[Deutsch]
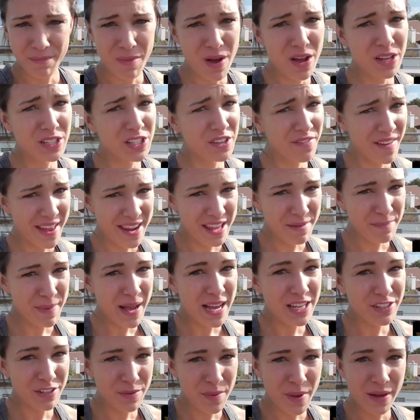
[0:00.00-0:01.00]
Mach so wenig
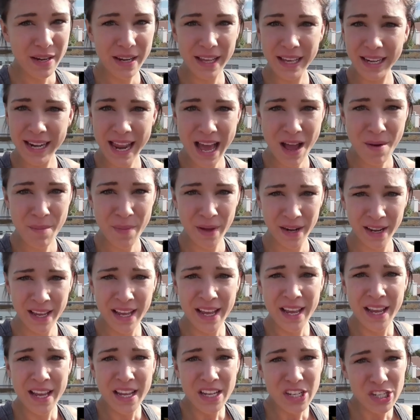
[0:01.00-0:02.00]
Pause wie möglich, glaub mir.
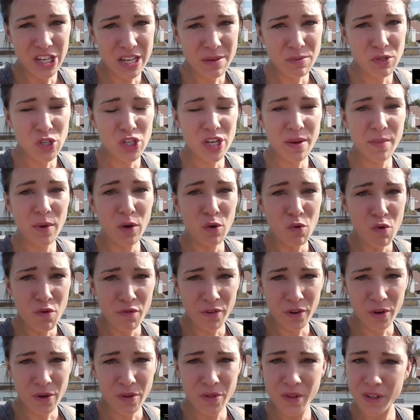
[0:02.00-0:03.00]
Das Schlimmste ist nämlich
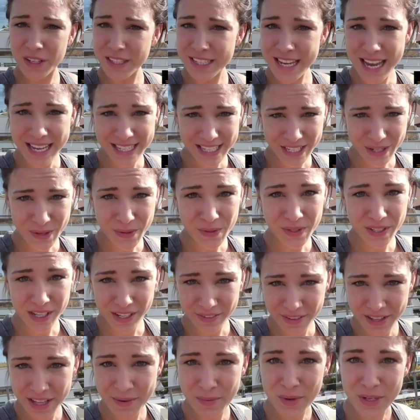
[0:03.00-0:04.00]
aufkommen nach 10 Sekunden
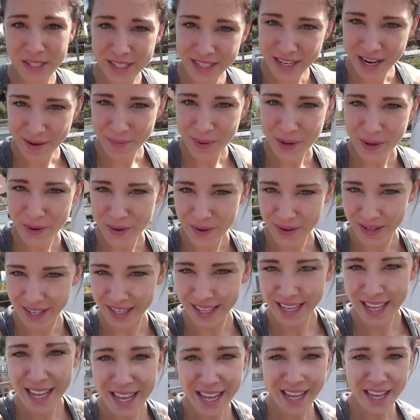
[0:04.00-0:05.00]
gerade wieder müssen runtergehen.
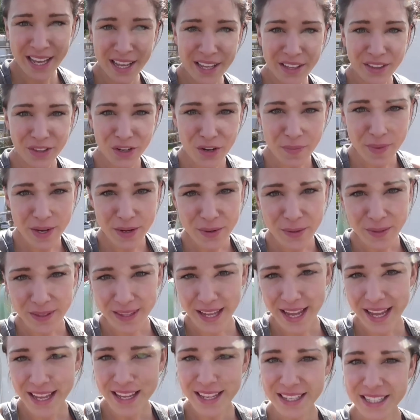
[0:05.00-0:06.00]
Drei Minuten,
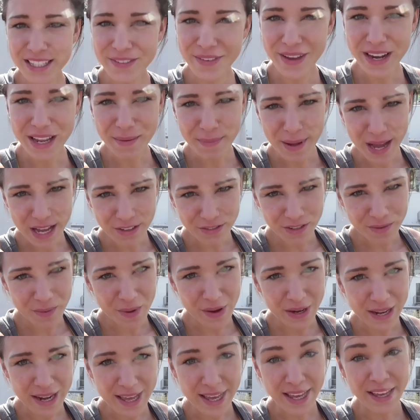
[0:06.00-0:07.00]
so wenig Pause wie
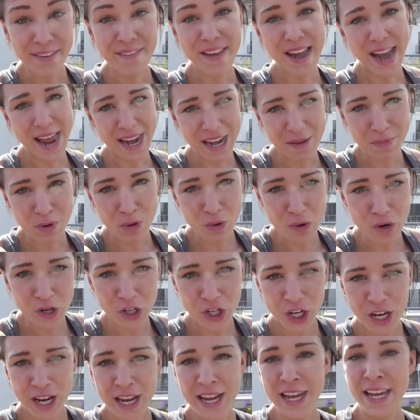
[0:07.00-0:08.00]
möglich. Wenn du eine
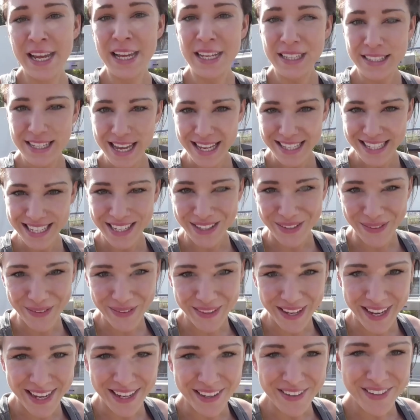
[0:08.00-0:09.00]
brauchst, 10
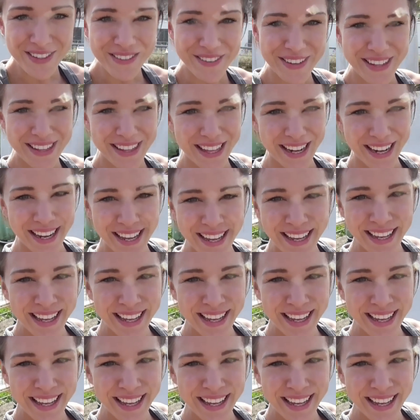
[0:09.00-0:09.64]
Sekunden und weiter.